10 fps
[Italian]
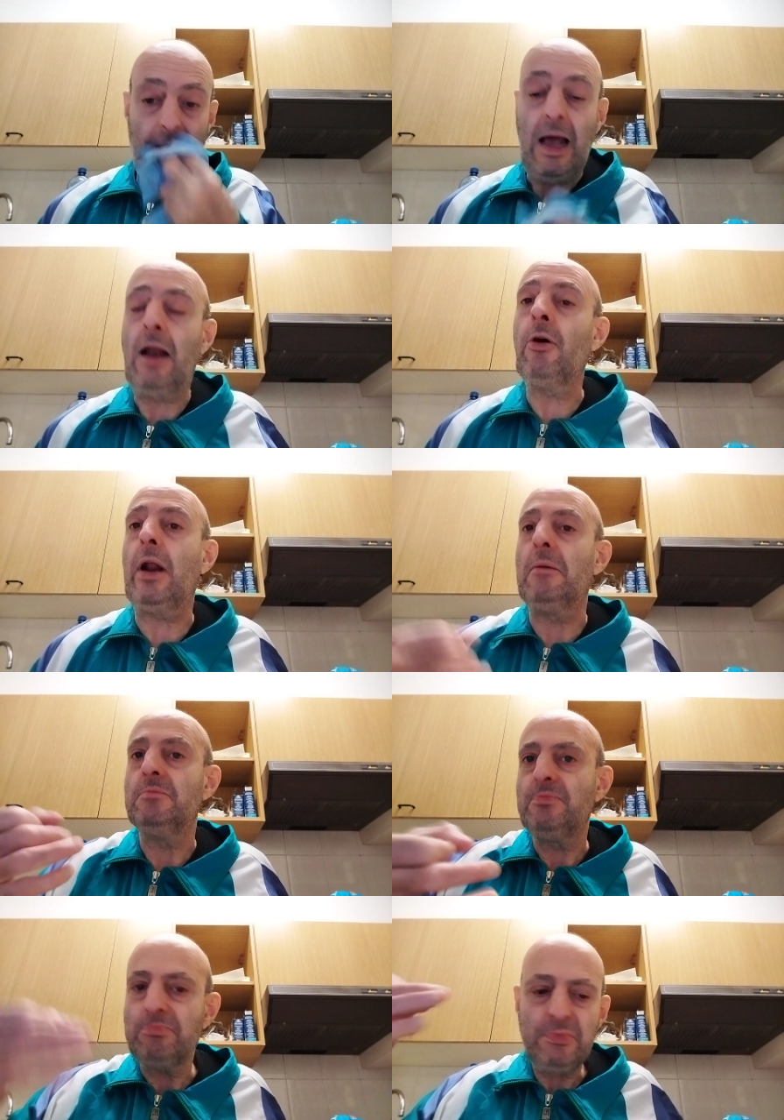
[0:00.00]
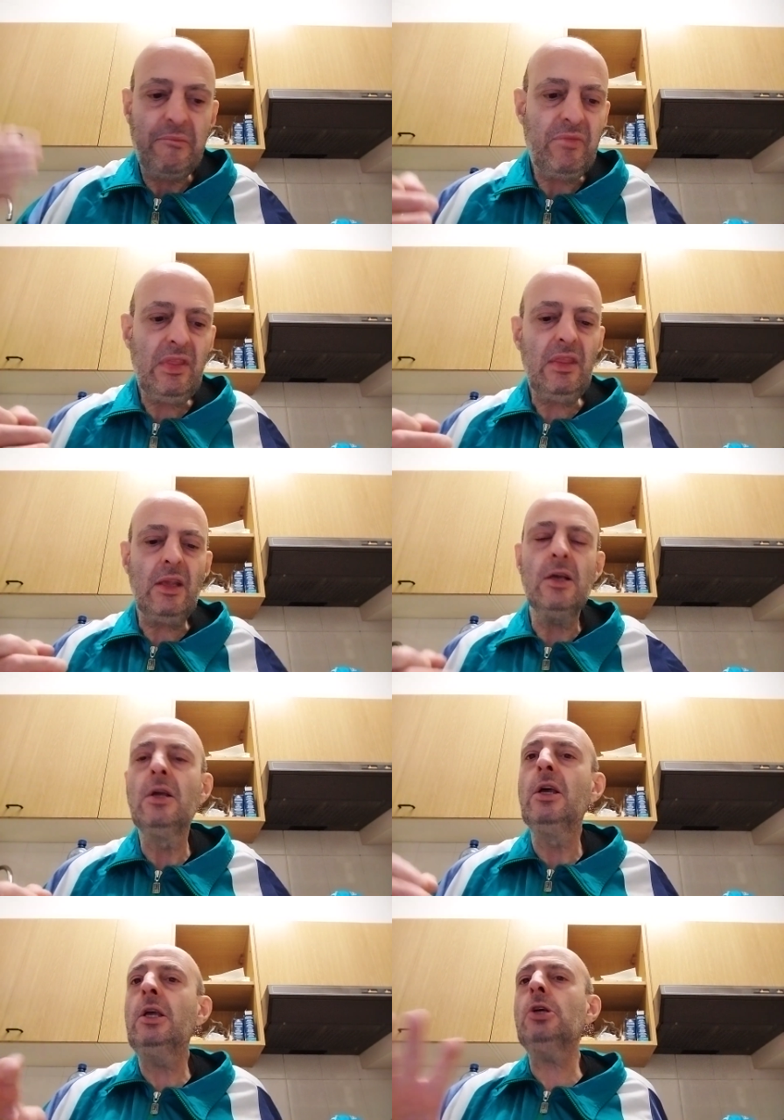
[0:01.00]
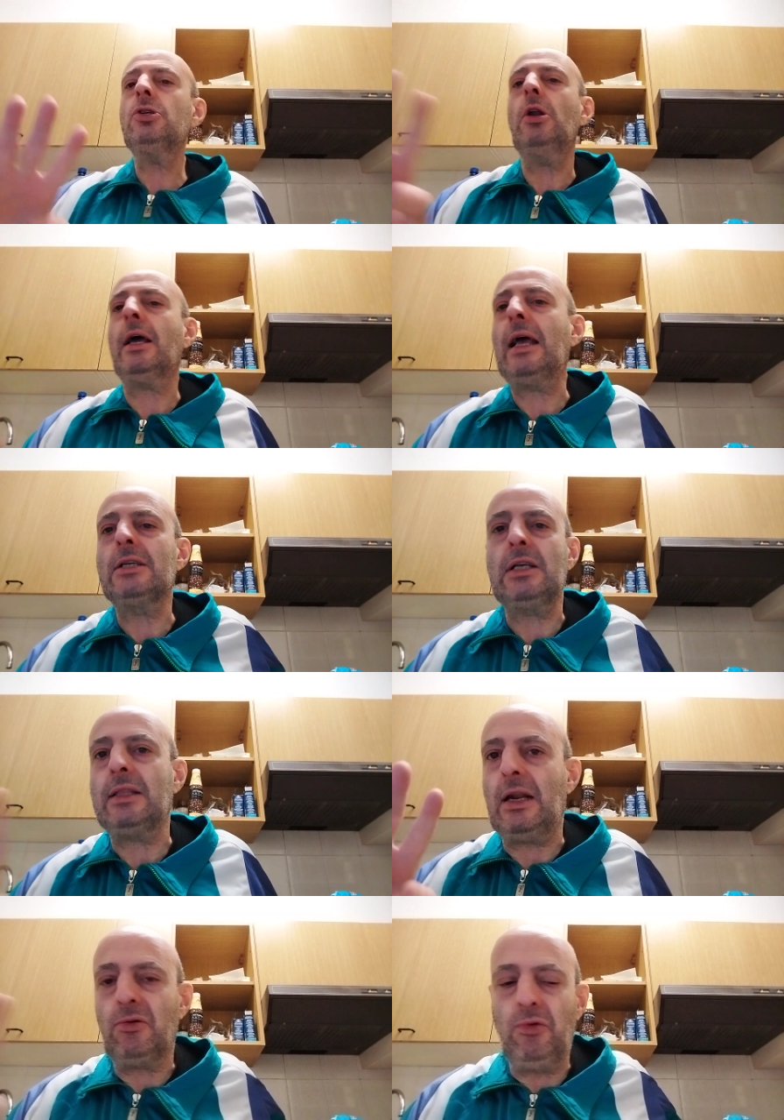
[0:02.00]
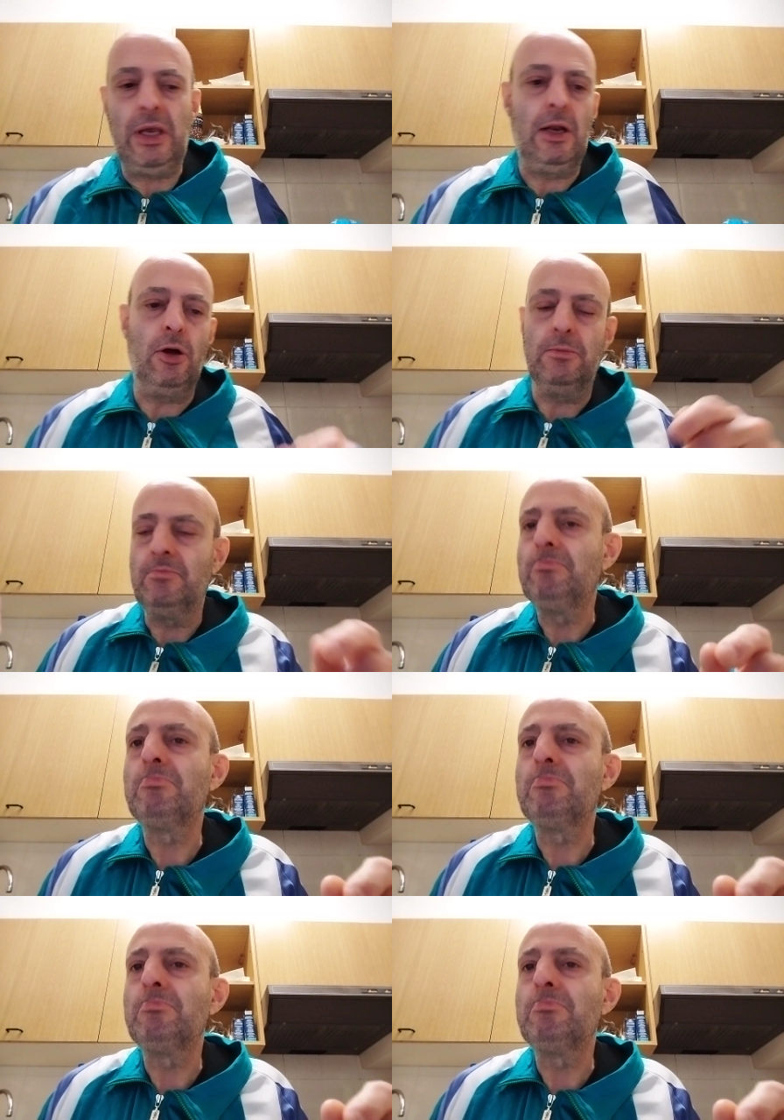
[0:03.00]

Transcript: Allora, io sono a casa tranquillo,